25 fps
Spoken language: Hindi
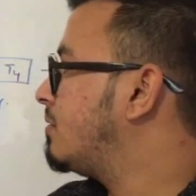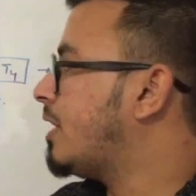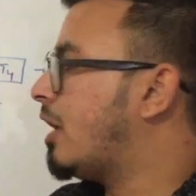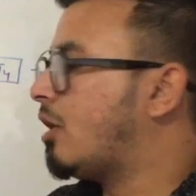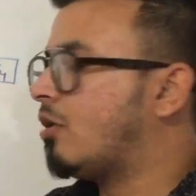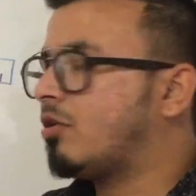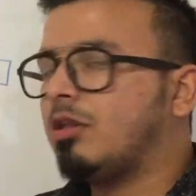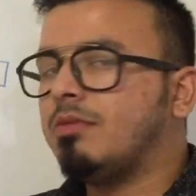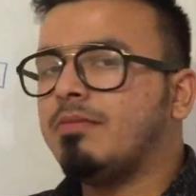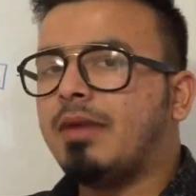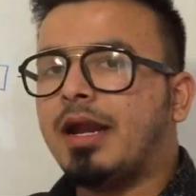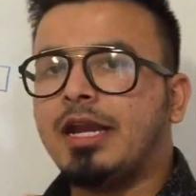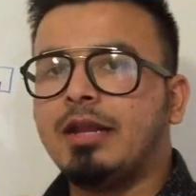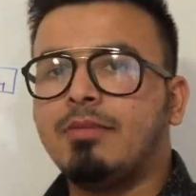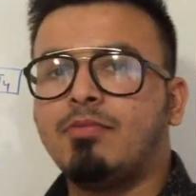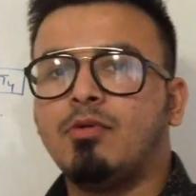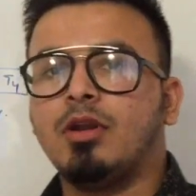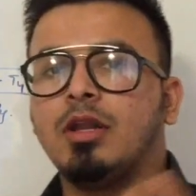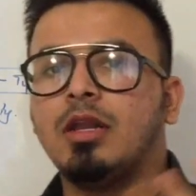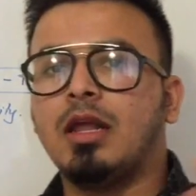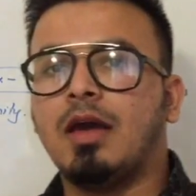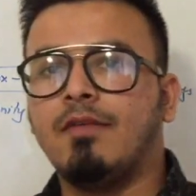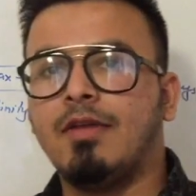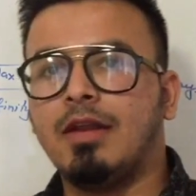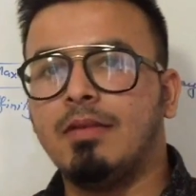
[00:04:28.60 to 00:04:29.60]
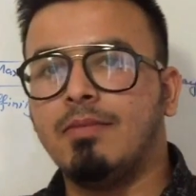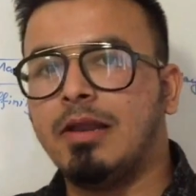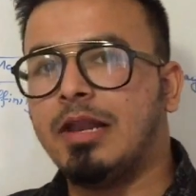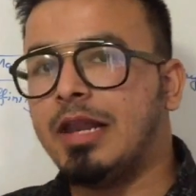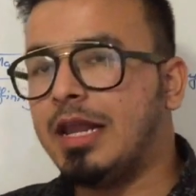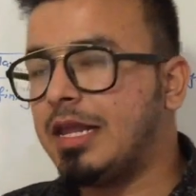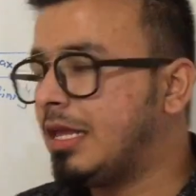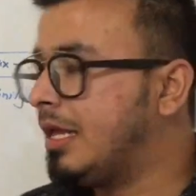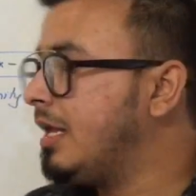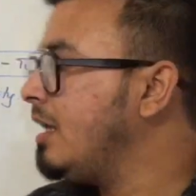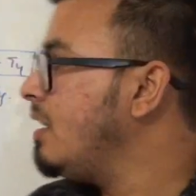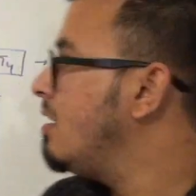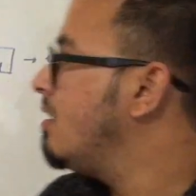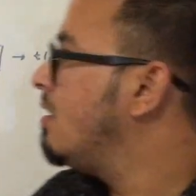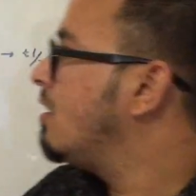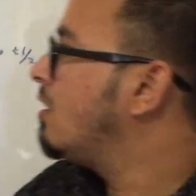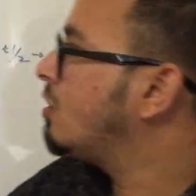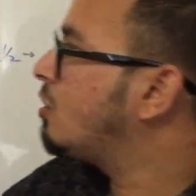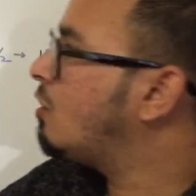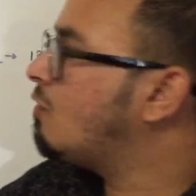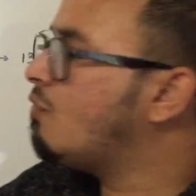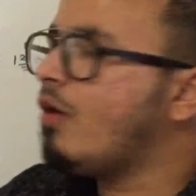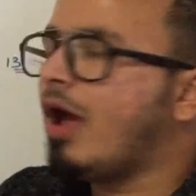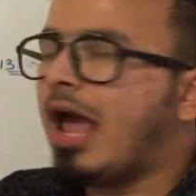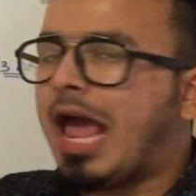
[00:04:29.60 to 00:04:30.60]
थायरोक्सिन बाइंडिंग प्रोटीन अवेलेबल नहीं है
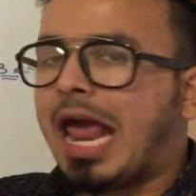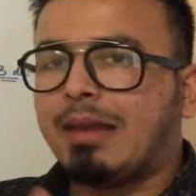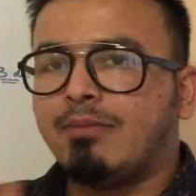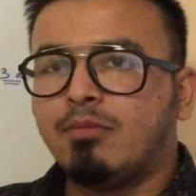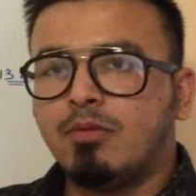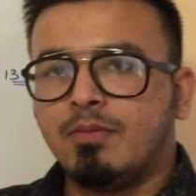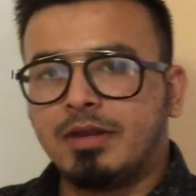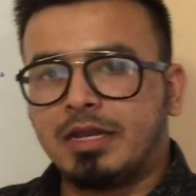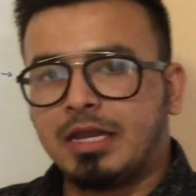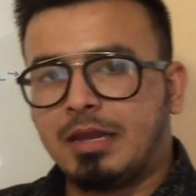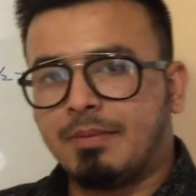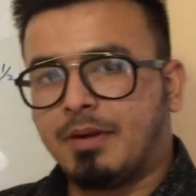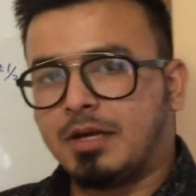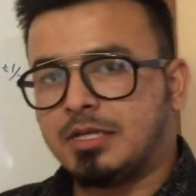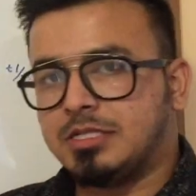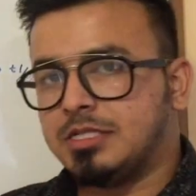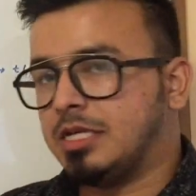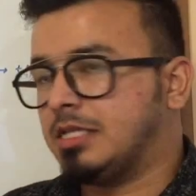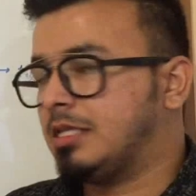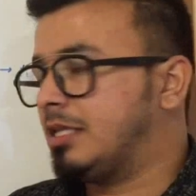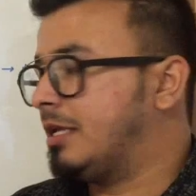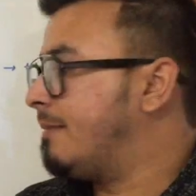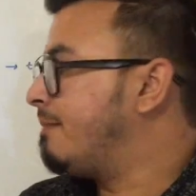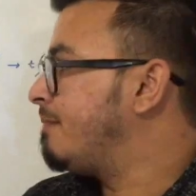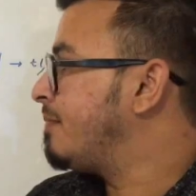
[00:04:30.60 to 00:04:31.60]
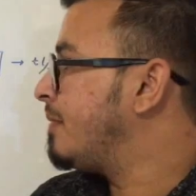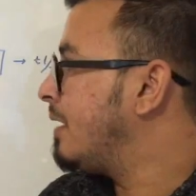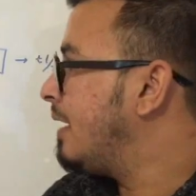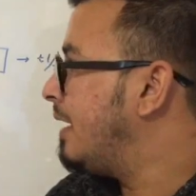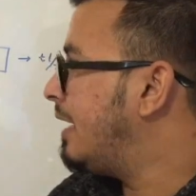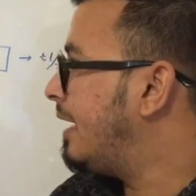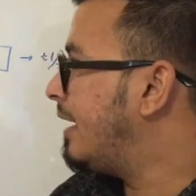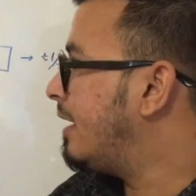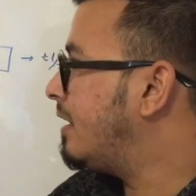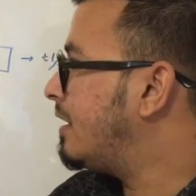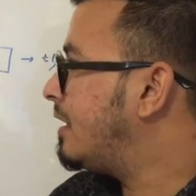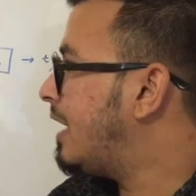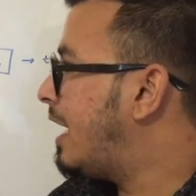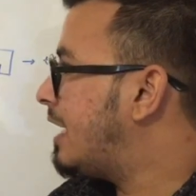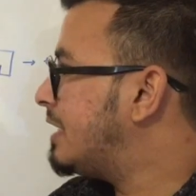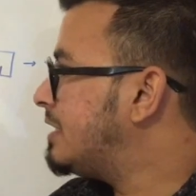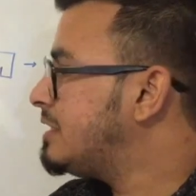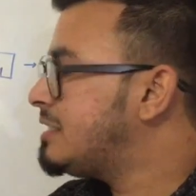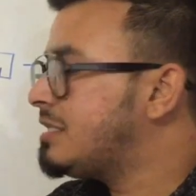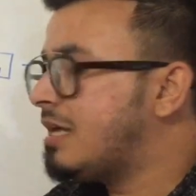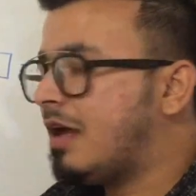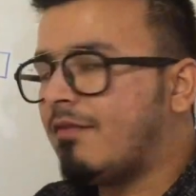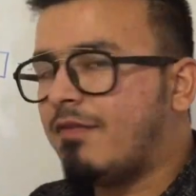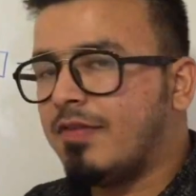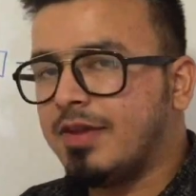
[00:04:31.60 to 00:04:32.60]
तो वो एल्बुमिन के पास जाता है लेकिन
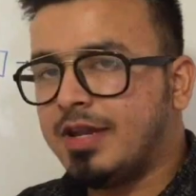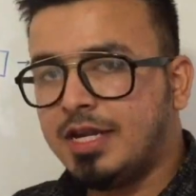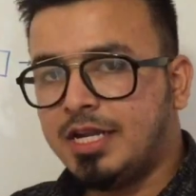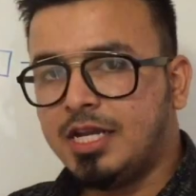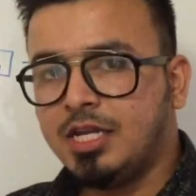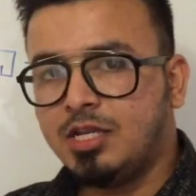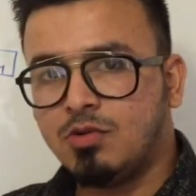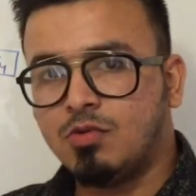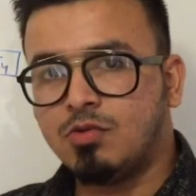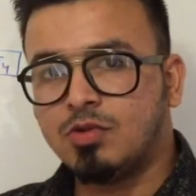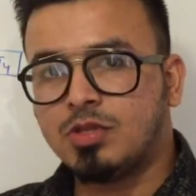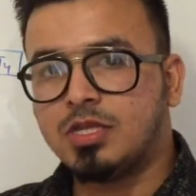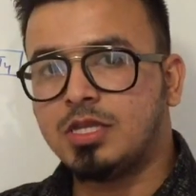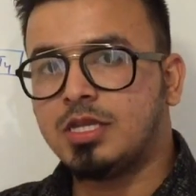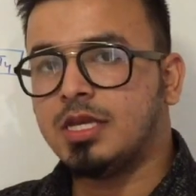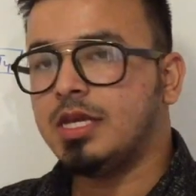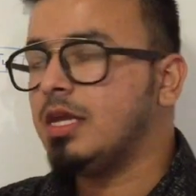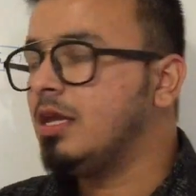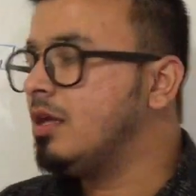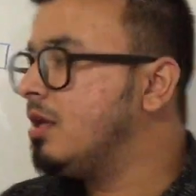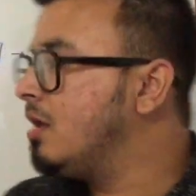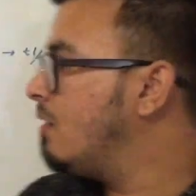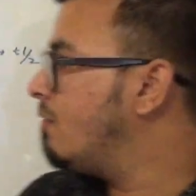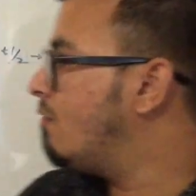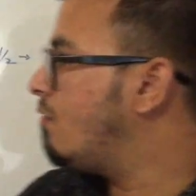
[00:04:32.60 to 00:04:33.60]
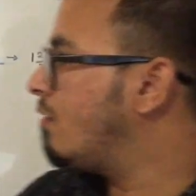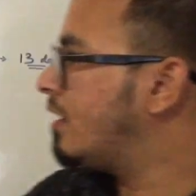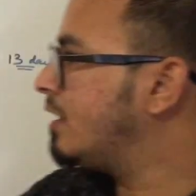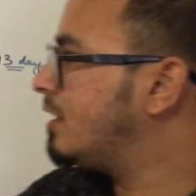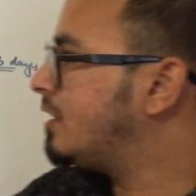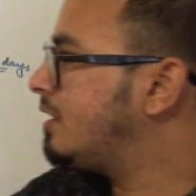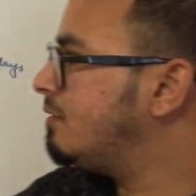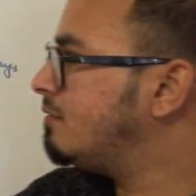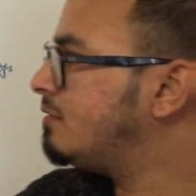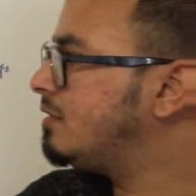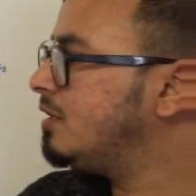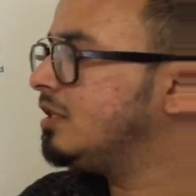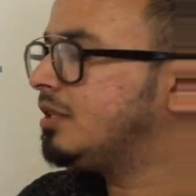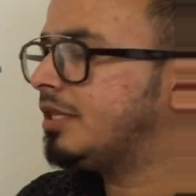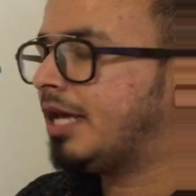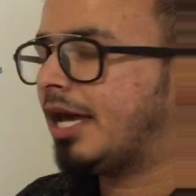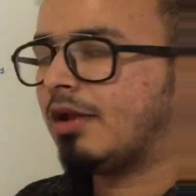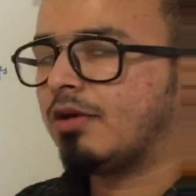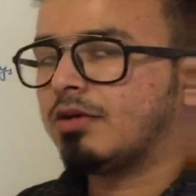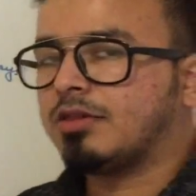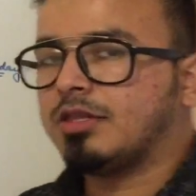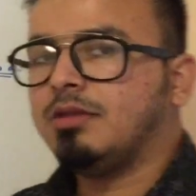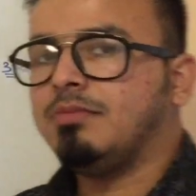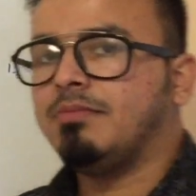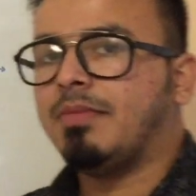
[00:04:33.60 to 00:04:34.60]
लार्जेस्ट एफिनिटी जो होती है वो किसकी होती है
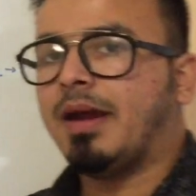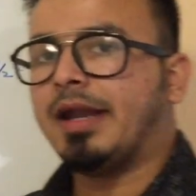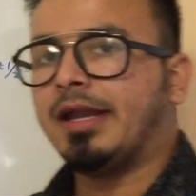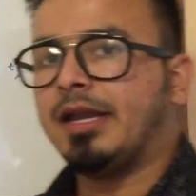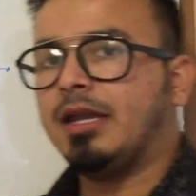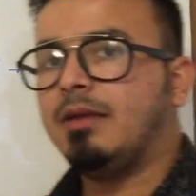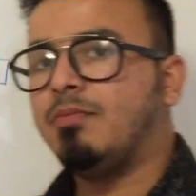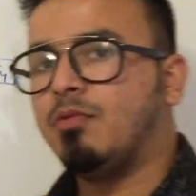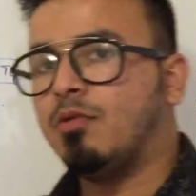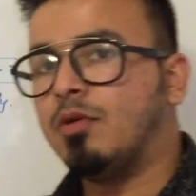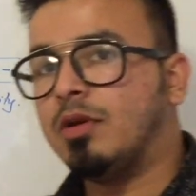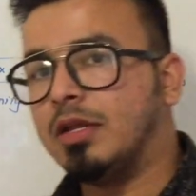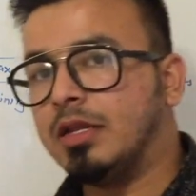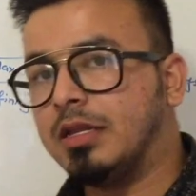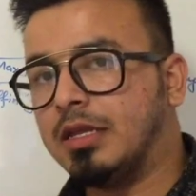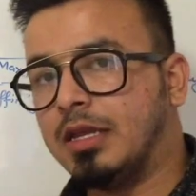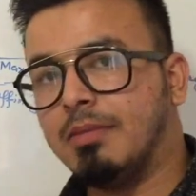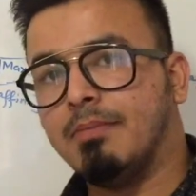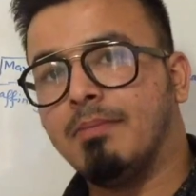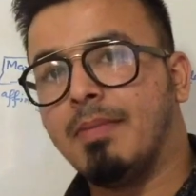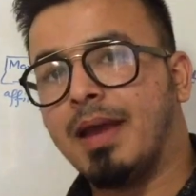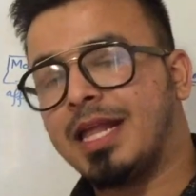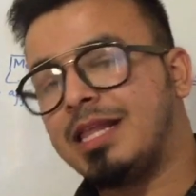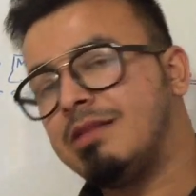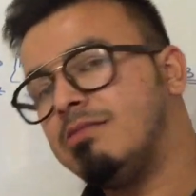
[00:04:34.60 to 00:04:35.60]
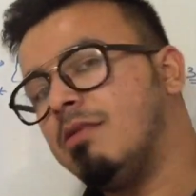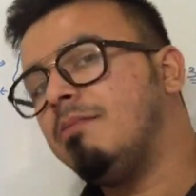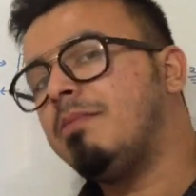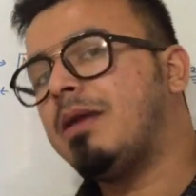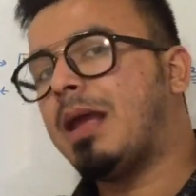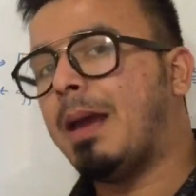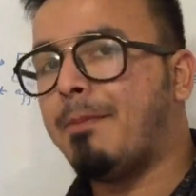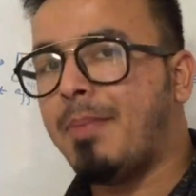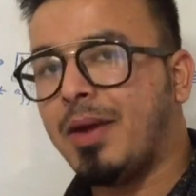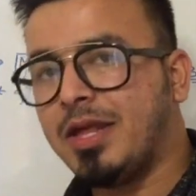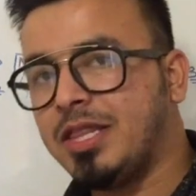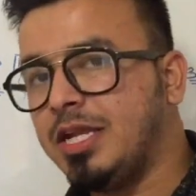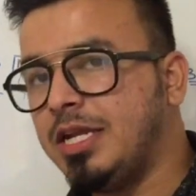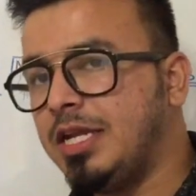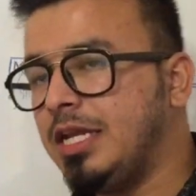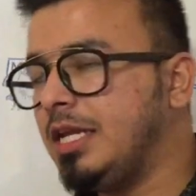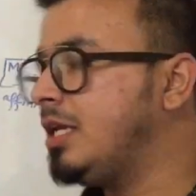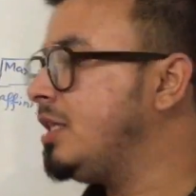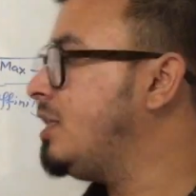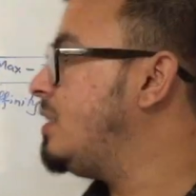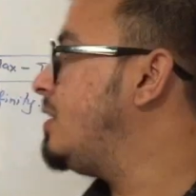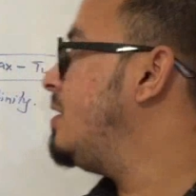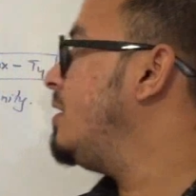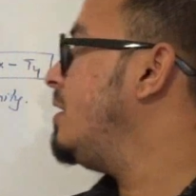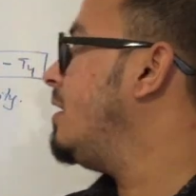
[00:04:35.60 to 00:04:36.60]
थायरोक्सिन बाइंडिंग प्रोटीन की मैक्सिमम कैपेसिटी
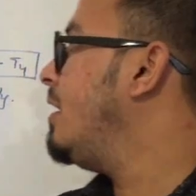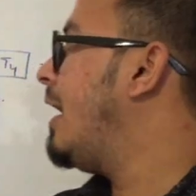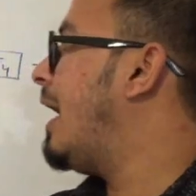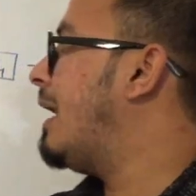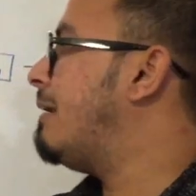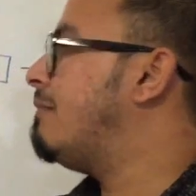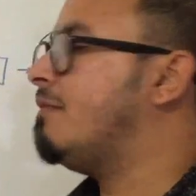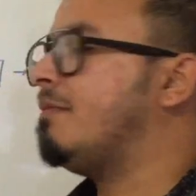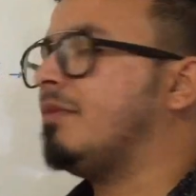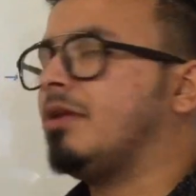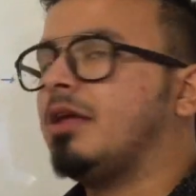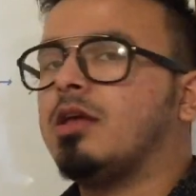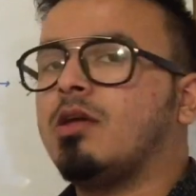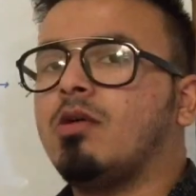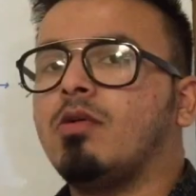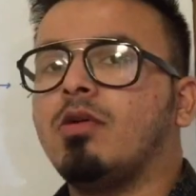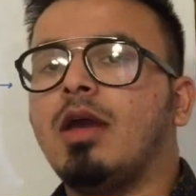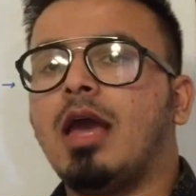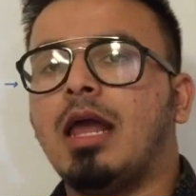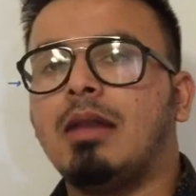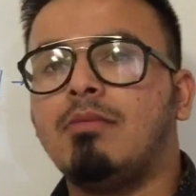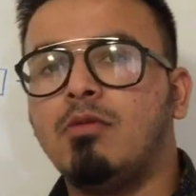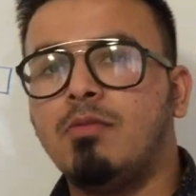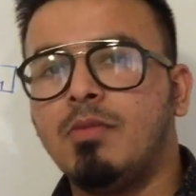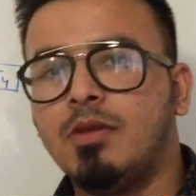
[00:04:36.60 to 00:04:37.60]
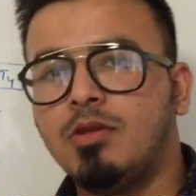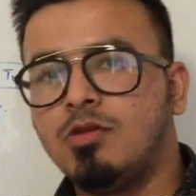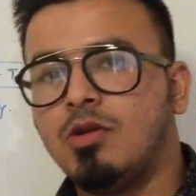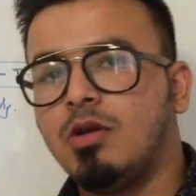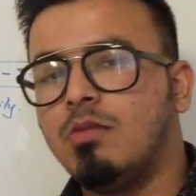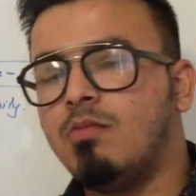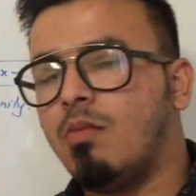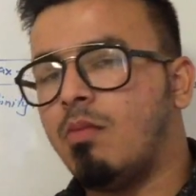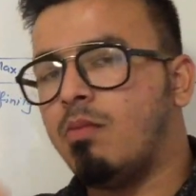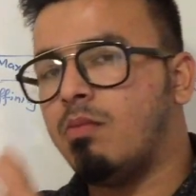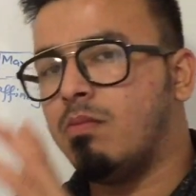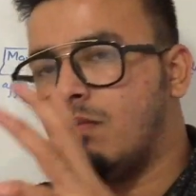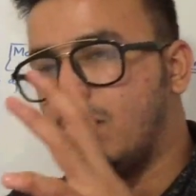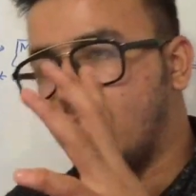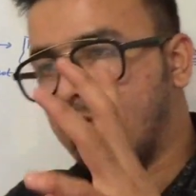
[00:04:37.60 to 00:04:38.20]
किसकी है एल्बुमिन की क्योंकि एल्बुमिन जो है